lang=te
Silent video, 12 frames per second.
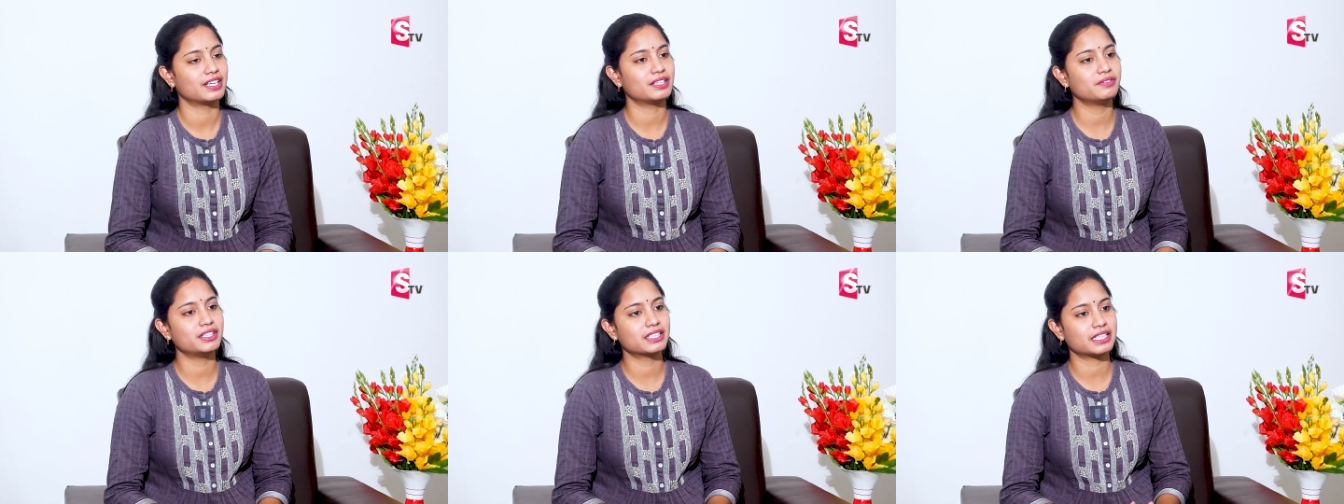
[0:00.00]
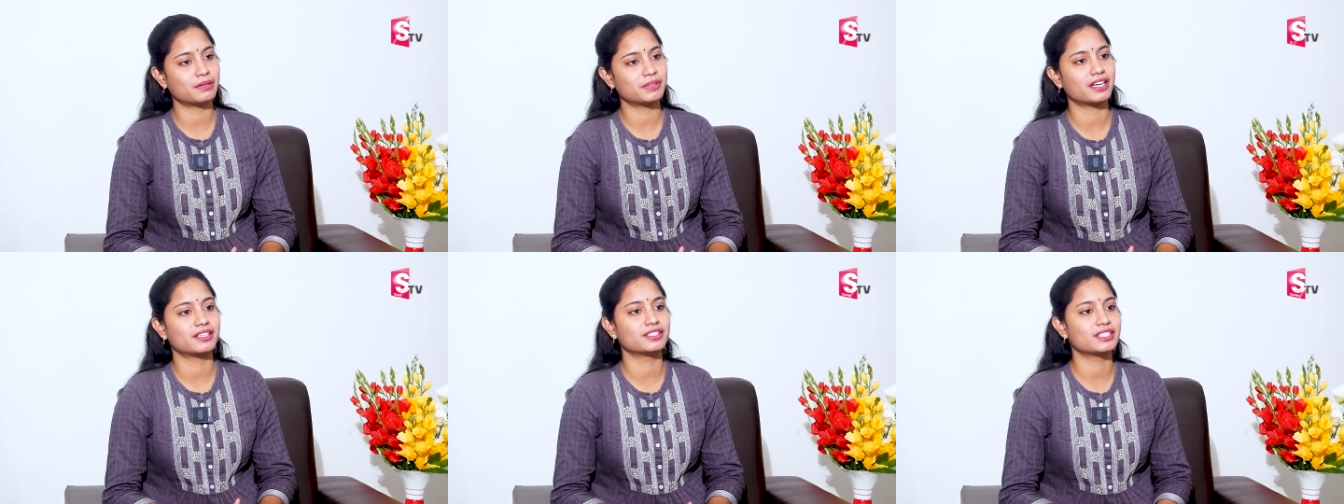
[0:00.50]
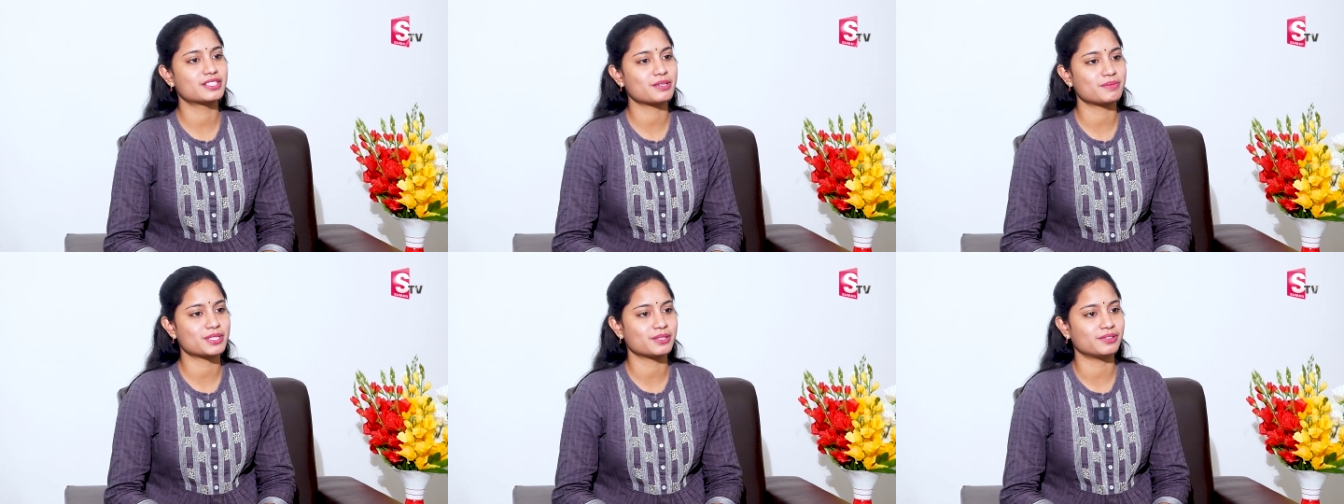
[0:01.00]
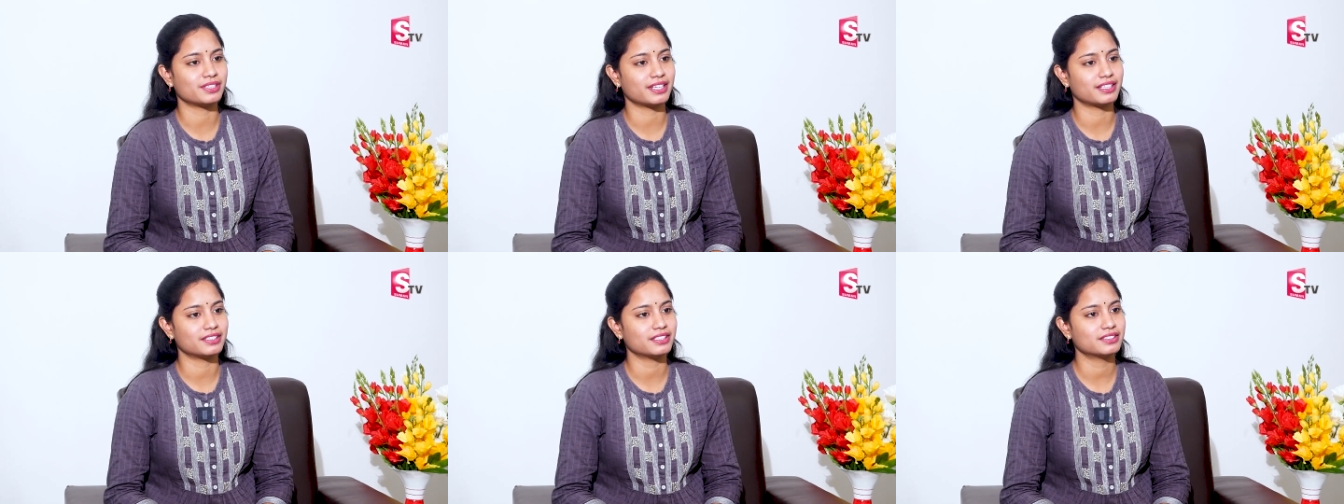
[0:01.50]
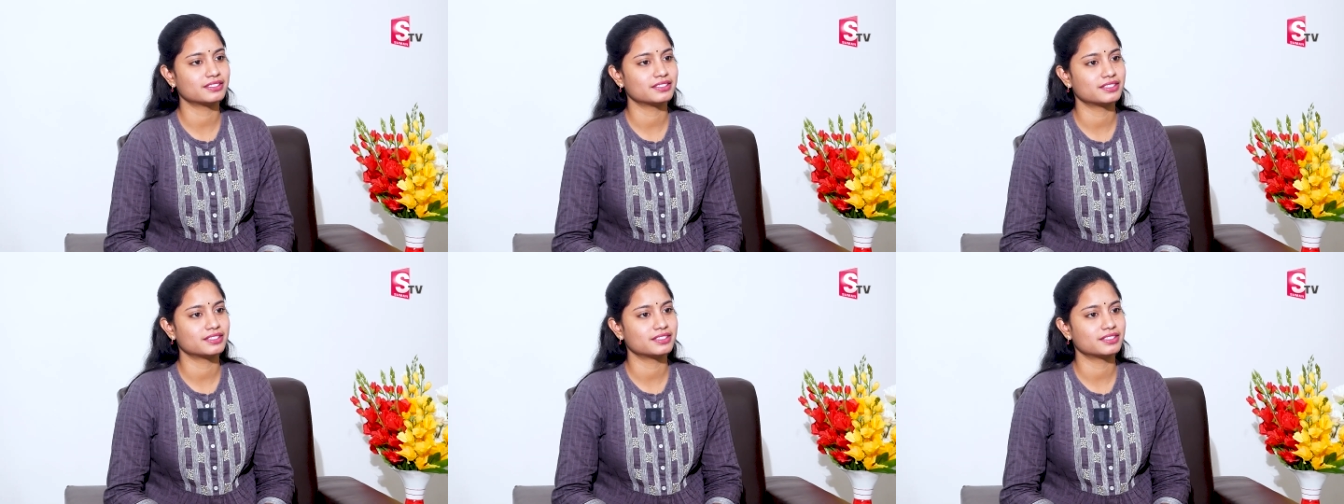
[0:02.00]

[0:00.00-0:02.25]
అంటే వీళ్ళకి ఏమైనా ఆరోగ్య సమస్యలు ఉన్నాయండి